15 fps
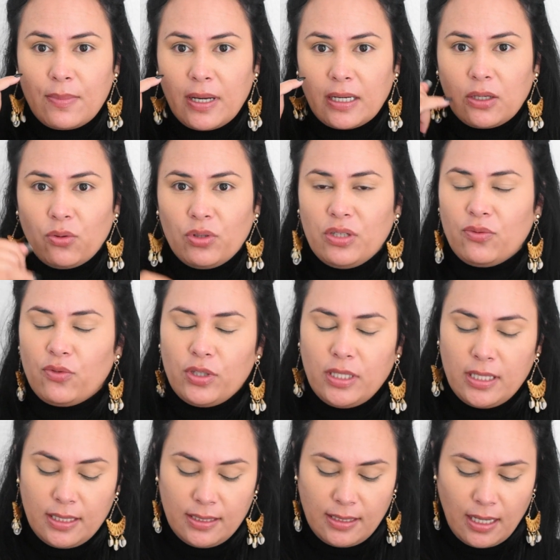marquée au niveau
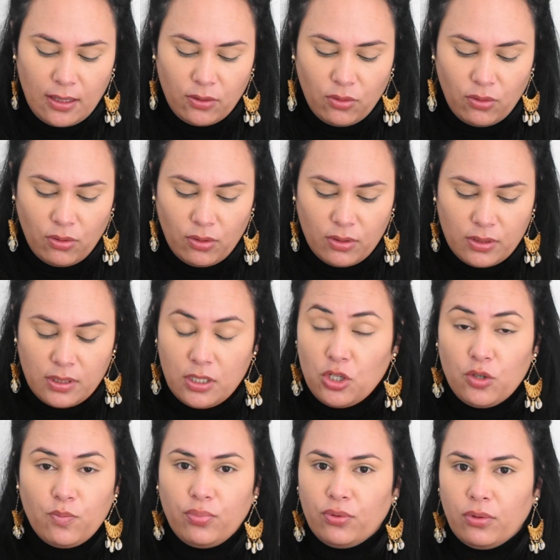des cernes, si
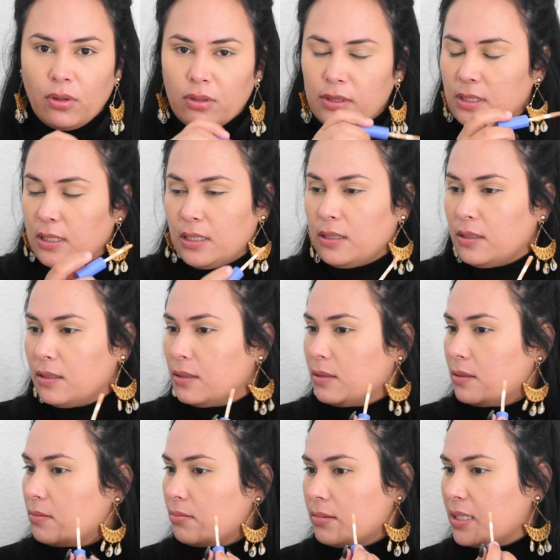je poudre,
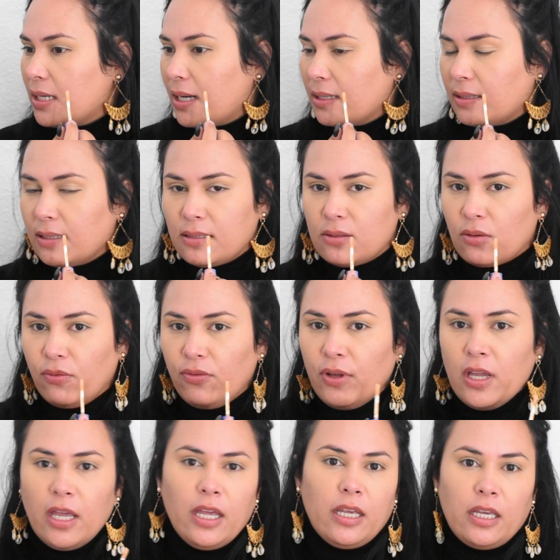c'est catastrophe
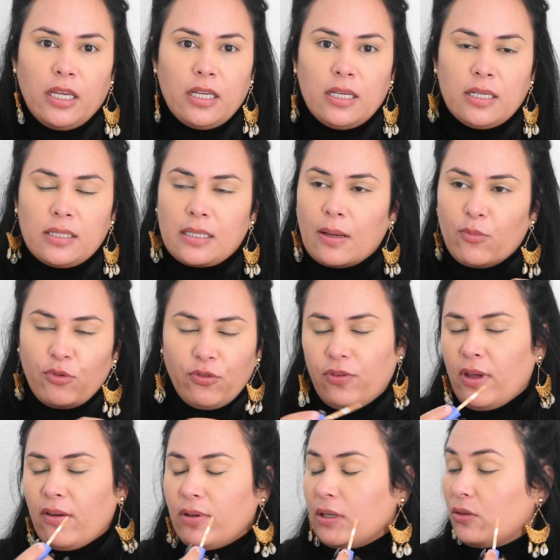et ça me
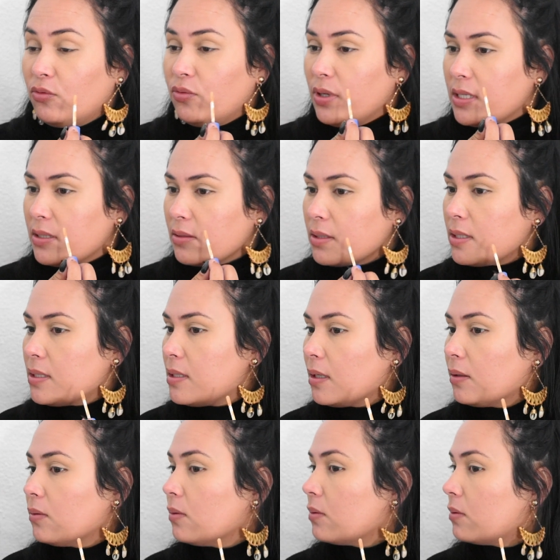fait avec tous les
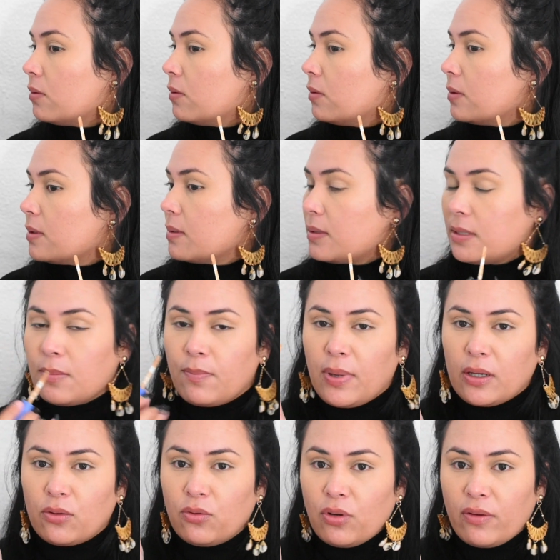anti-cernes. Donc, c'est
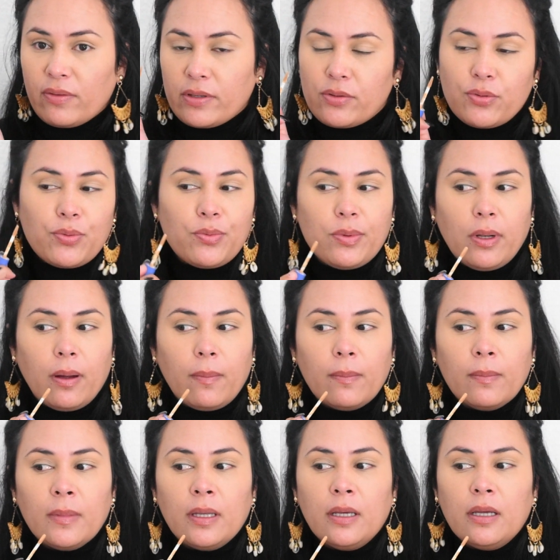pas que avec celui-là.
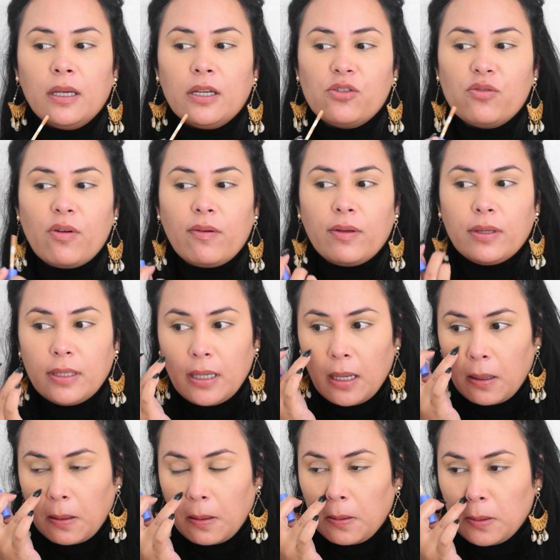Je vais
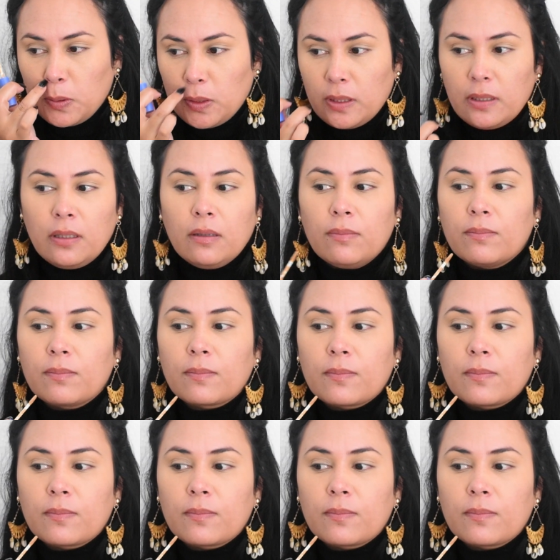venir aussi,